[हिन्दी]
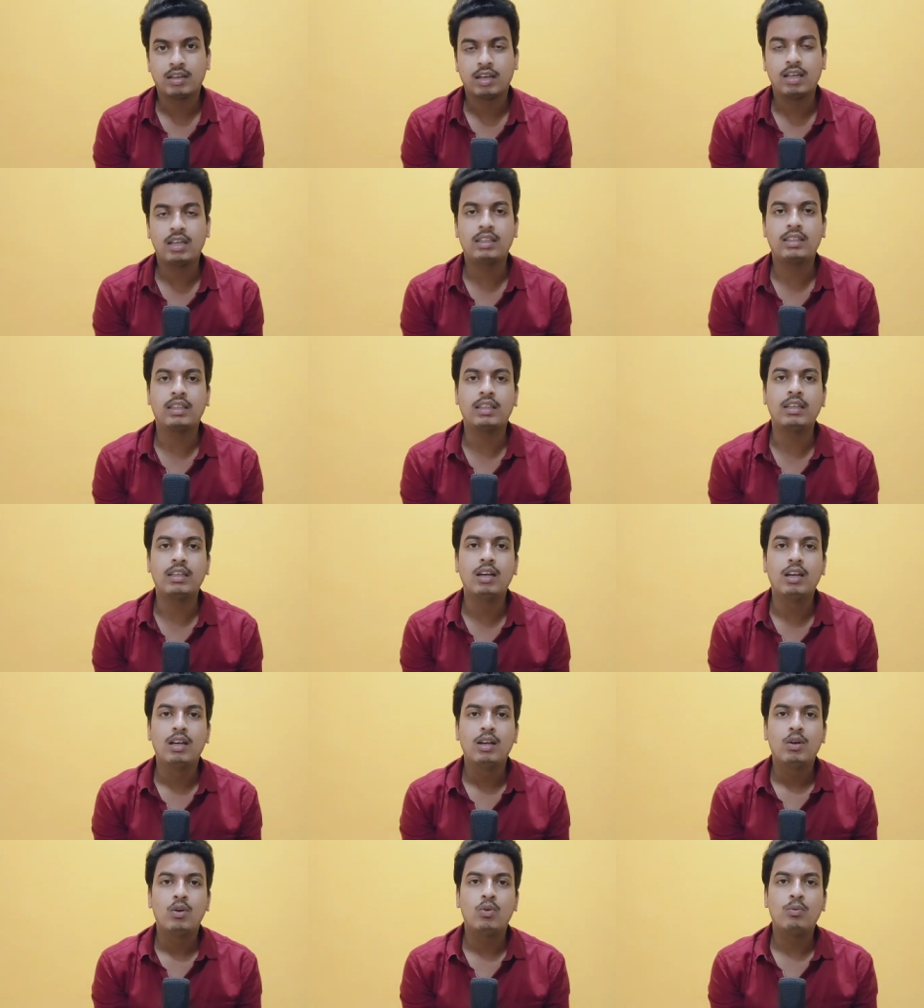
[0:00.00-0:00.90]
हालांकि
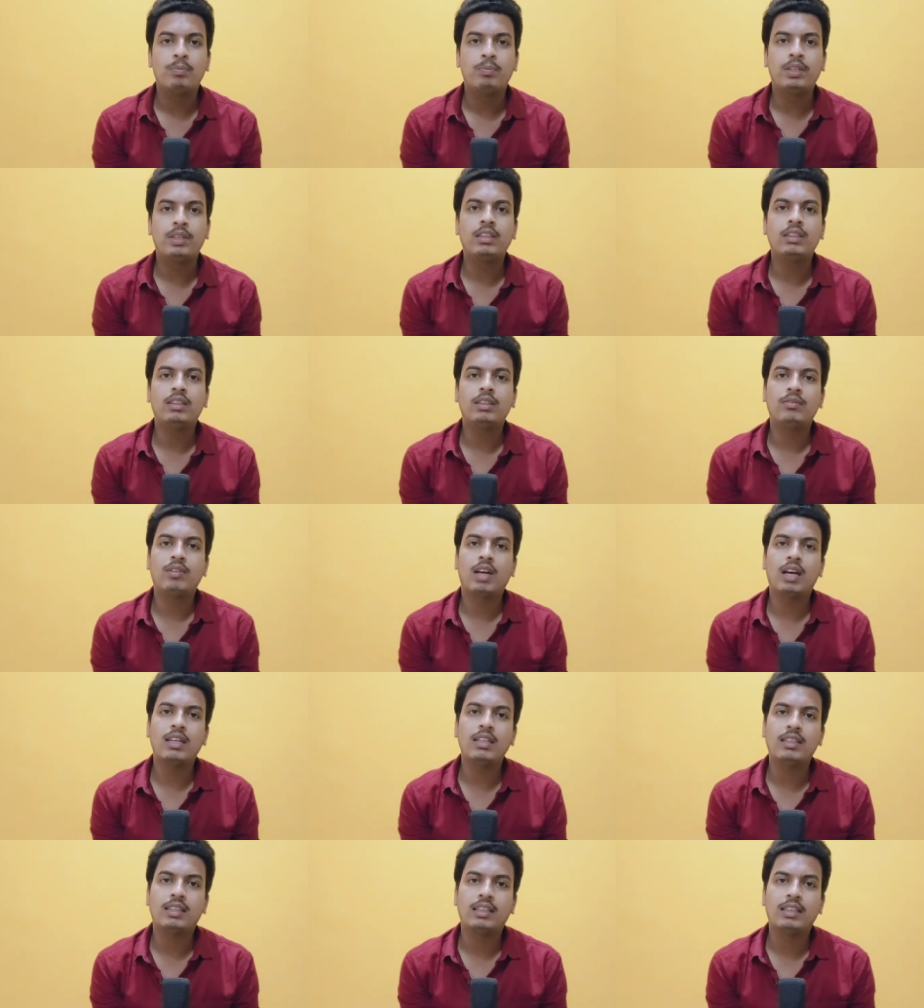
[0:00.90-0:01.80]
उपेंद्र
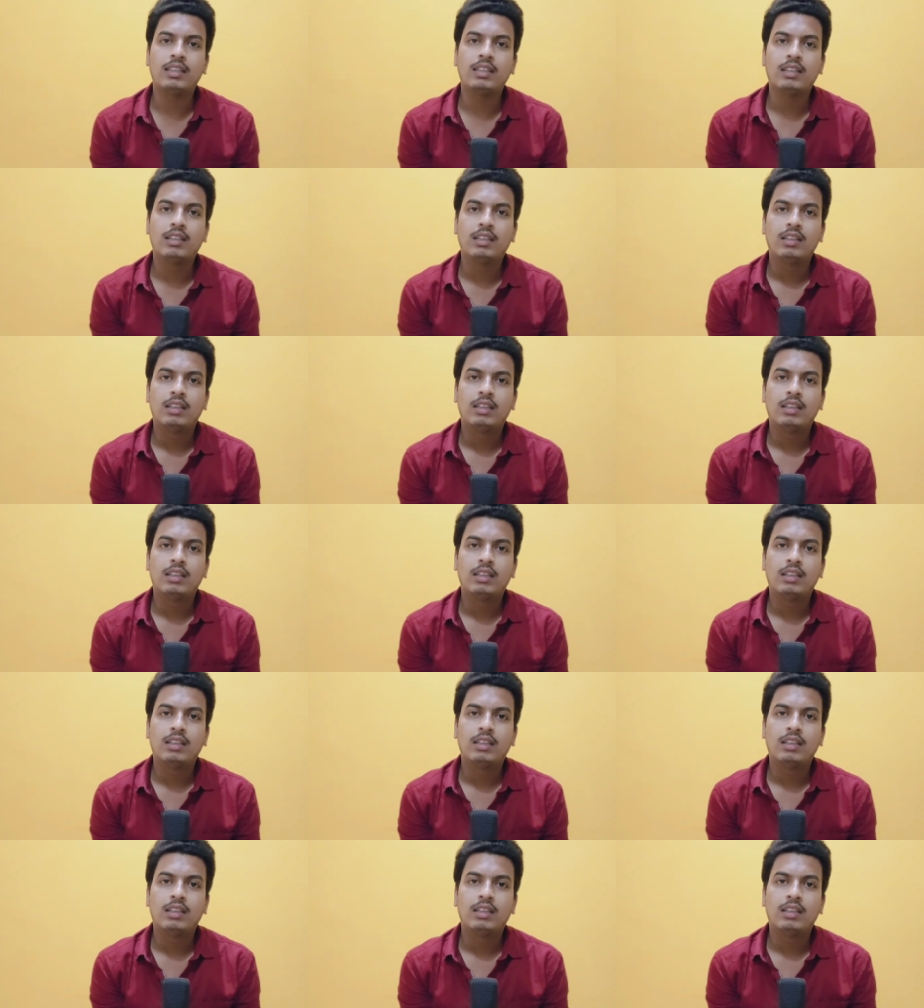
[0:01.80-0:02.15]
तिवारी ने